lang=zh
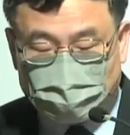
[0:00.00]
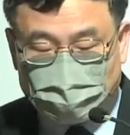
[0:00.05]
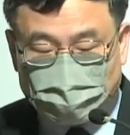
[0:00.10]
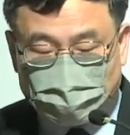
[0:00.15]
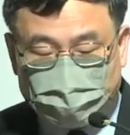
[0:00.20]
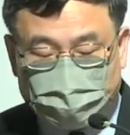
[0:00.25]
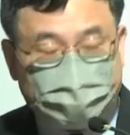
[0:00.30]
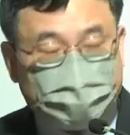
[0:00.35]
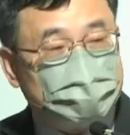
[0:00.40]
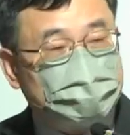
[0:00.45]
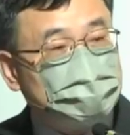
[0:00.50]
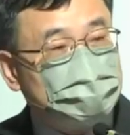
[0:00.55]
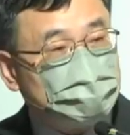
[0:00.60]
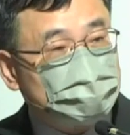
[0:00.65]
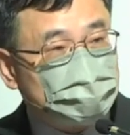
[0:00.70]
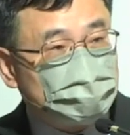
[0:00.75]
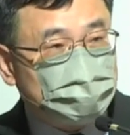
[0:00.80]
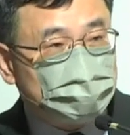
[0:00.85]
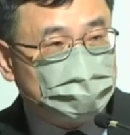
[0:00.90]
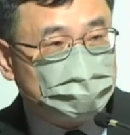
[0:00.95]
也
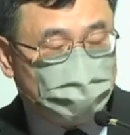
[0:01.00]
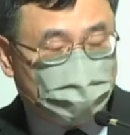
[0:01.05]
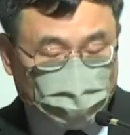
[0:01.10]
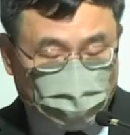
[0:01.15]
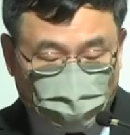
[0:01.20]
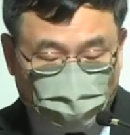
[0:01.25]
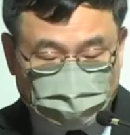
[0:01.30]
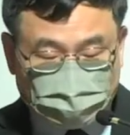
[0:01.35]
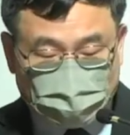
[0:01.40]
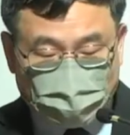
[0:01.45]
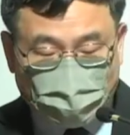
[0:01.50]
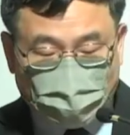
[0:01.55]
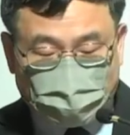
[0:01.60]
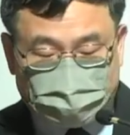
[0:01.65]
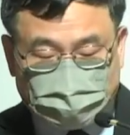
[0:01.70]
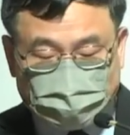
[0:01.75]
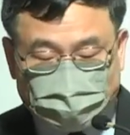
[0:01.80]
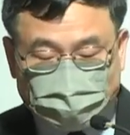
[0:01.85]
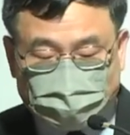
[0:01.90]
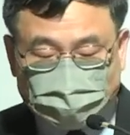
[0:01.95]
有人会称啊，
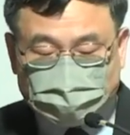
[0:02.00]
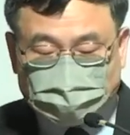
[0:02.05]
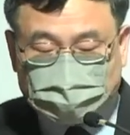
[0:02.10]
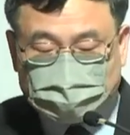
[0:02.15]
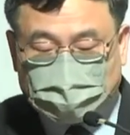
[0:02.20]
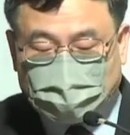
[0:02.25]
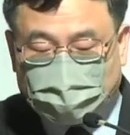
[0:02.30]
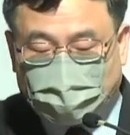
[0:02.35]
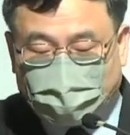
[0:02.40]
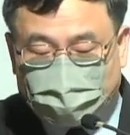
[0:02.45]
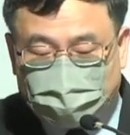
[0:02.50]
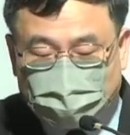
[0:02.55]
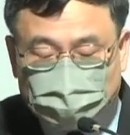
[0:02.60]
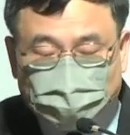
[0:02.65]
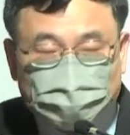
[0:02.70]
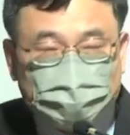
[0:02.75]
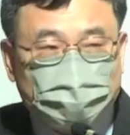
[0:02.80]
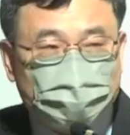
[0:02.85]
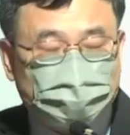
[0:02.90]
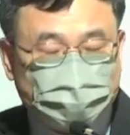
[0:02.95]
基督已经在哪地方
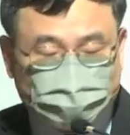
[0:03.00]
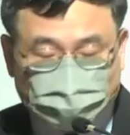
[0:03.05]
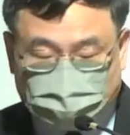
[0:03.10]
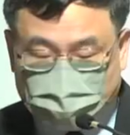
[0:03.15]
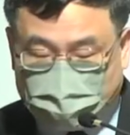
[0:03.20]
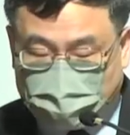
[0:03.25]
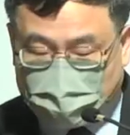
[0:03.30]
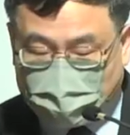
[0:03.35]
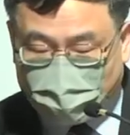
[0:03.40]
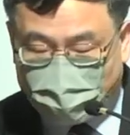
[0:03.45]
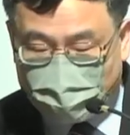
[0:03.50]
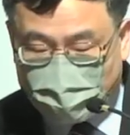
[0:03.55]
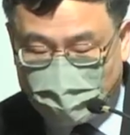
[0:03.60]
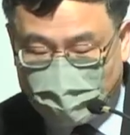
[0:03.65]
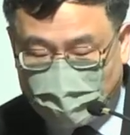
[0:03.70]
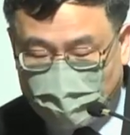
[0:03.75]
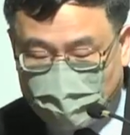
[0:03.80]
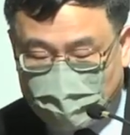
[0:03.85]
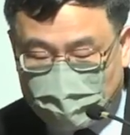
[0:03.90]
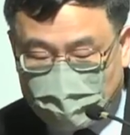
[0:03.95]
偷偷的出现了。
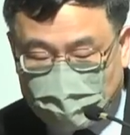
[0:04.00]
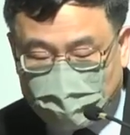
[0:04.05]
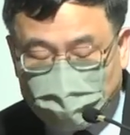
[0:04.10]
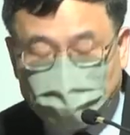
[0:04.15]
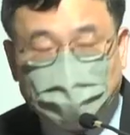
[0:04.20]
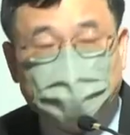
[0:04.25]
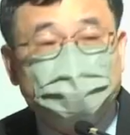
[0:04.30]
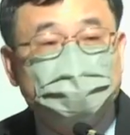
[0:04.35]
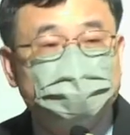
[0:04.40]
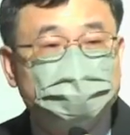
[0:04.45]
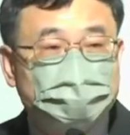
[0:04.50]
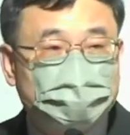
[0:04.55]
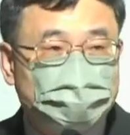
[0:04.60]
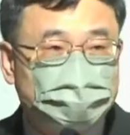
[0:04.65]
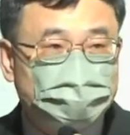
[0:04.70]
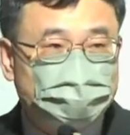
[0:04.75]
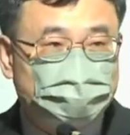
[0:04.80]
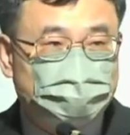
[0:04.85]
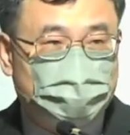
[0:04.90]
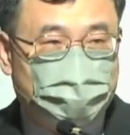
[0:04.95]
门徒
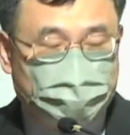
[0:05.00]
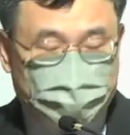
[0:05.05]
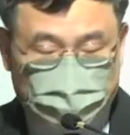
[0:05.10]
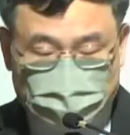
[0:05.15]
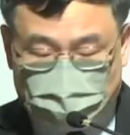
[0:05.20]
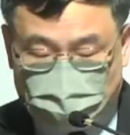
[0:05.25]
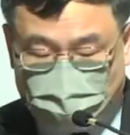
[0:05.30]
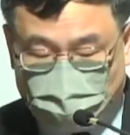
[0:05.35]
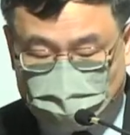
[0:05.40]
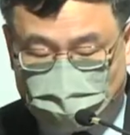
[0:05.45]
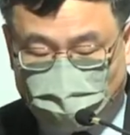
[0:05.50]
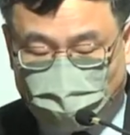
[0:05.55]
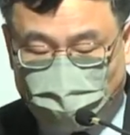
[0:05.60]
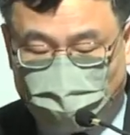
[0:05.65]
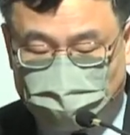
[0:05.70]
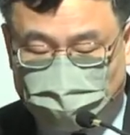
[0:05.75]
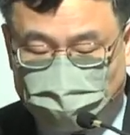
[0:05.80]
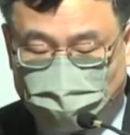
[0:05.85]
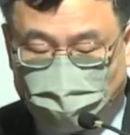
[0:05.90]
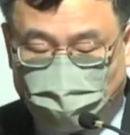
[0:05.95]
跟选民可能都
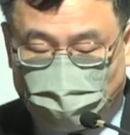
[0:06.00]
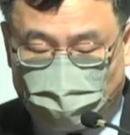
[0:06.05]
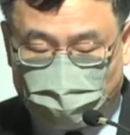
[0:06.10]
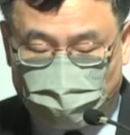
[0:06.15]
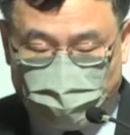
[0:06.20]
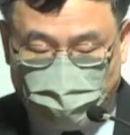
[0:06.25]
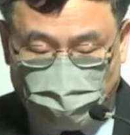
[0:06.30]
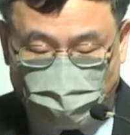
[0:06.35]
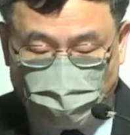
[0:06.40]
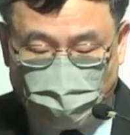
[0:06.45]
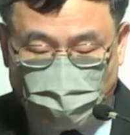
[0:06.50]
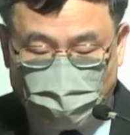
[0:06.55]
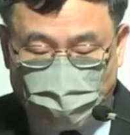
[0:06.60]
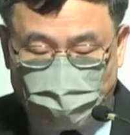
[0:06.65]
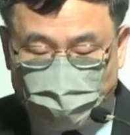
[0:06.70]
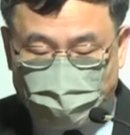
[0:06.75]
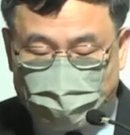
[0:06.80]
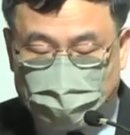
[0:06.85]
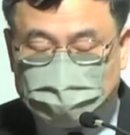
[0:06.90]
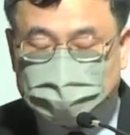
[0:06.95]
会受到迷惑，
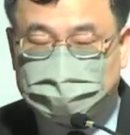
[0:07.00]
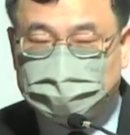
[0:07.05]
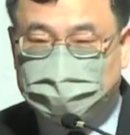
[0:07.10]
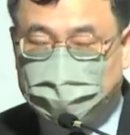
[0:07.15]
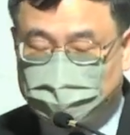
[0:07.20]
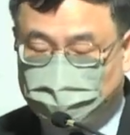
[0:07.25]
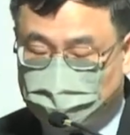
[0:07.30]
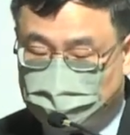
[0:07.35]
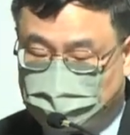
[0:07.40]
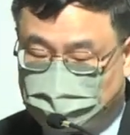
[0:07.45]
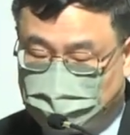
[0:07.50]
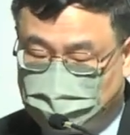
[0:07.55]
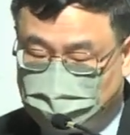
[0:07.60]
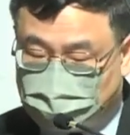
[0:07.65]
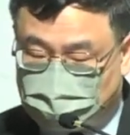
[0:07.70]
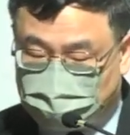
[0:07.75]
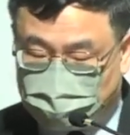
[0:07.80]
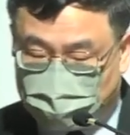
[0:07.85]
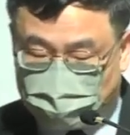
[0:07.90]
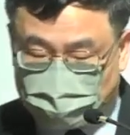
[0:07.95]
因此耶稣就提
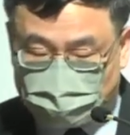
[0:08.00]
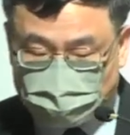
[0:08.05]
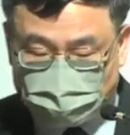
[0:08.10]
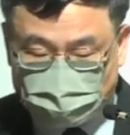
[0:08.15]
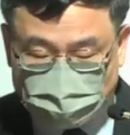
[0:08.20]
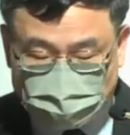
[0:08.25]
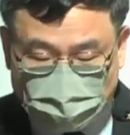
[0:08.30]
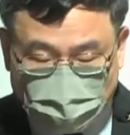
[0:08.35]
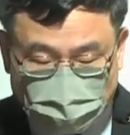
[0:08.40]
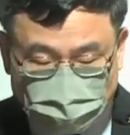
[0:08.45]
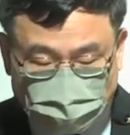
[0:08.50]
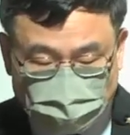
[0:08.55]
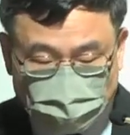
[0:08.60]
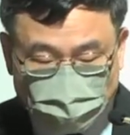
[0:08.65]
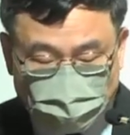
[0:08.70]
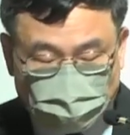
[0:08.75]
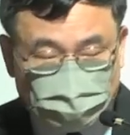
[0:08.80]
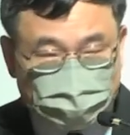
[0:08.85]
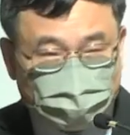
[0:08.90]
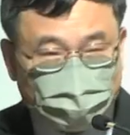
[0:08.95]
醒门徒，当时的
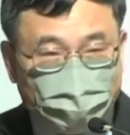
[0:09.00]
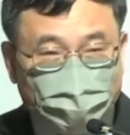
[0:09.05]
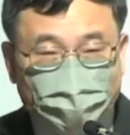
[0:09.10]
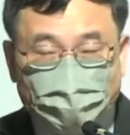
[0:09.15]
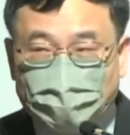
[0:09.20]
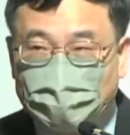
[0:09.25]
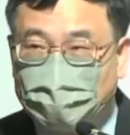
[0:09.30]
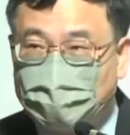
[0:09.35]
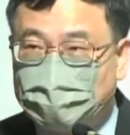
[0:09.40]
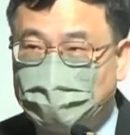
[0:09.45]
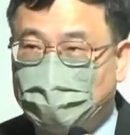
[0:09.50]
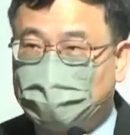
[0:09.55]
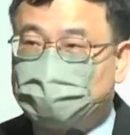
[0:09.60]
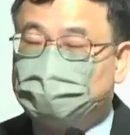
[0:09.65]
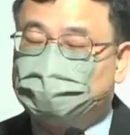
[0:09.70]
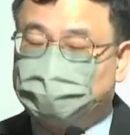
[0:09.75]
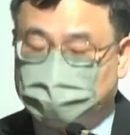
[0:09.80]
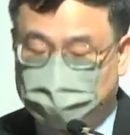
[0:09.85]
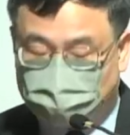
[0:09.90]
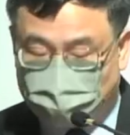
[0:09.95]
门徒，二
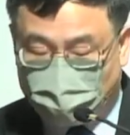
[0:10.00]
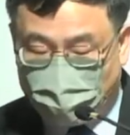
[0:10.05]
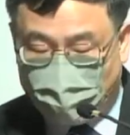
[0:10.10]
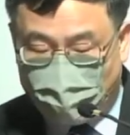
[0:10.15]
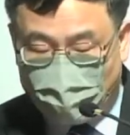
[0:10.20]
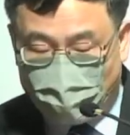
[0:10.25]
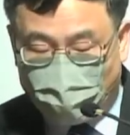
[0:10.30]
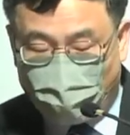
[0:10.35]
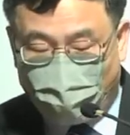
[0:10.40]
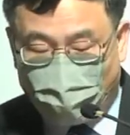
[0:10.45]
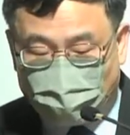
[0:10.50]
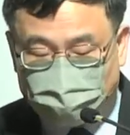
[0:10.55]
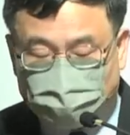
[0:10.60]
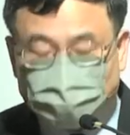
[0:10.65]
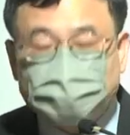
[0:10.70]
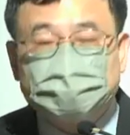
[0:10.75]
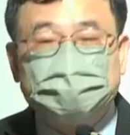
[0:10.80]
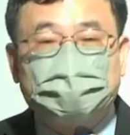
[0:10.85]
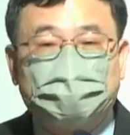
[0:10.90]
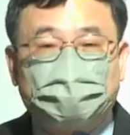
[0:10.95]
十五节说：“我
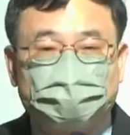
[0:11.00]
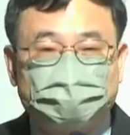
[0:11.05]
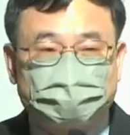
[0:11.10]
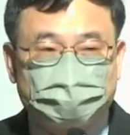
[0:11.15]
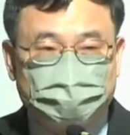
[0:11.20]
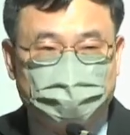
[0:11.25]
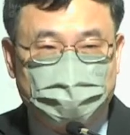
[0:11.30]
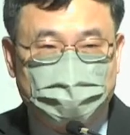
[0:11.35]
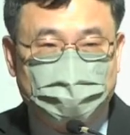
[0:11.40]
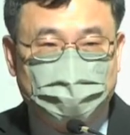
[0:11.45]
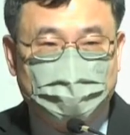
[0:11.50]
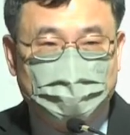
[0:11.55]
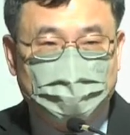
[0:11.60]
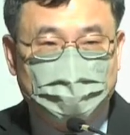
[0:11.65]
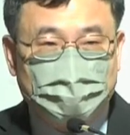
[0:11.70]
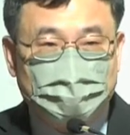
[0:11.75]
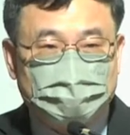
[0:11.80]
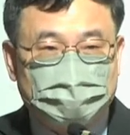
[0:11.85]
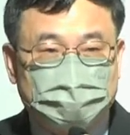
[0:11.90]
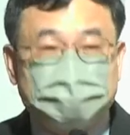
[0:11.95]
事先告诉你
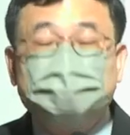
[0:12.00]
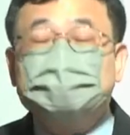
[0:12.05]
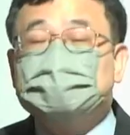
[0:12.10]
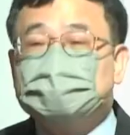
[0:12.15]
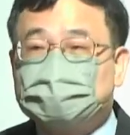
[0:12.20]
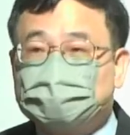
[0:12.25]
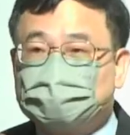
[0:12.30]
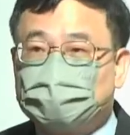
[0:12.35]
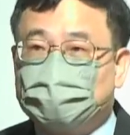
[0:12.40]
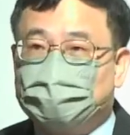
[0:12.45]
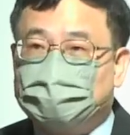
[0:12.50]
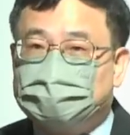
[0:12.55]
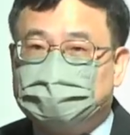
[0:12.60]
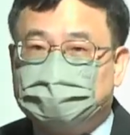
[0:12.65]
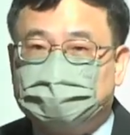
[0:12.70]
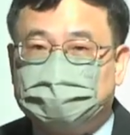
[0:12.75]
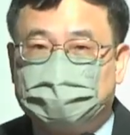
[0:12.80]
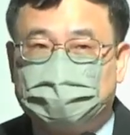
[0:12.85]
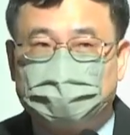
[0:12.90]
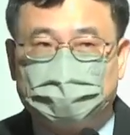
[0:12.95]
们。”其实这也是对我们
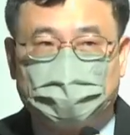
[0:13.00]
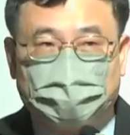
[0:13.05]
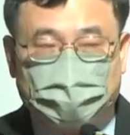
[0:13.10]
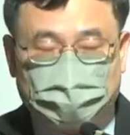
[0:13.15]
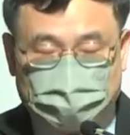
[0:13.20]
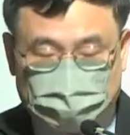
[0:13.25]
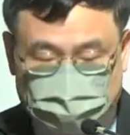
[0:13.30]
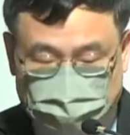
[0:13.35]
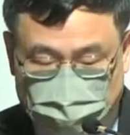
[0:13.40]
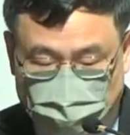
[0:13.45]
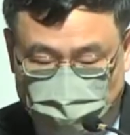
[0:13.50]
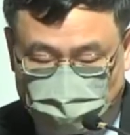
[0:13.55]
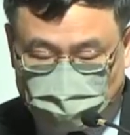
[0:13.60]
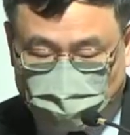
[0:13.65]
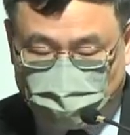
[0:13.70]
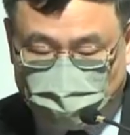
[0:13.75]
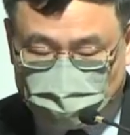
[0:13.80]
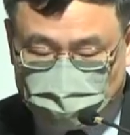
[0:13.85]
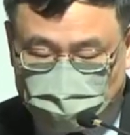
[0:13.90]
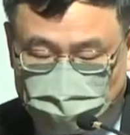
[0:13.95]
今天耶稣
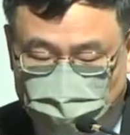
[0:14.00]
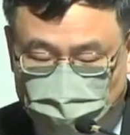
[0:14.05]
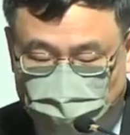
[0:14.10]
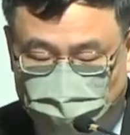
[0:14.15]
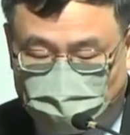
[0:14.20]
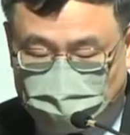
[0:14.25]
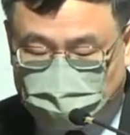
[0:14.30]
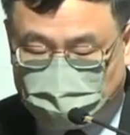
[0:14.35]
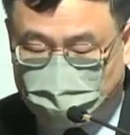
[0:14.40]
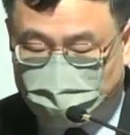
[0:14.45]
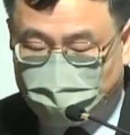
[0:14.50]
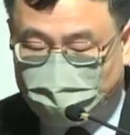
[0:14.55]
的门徒所说的。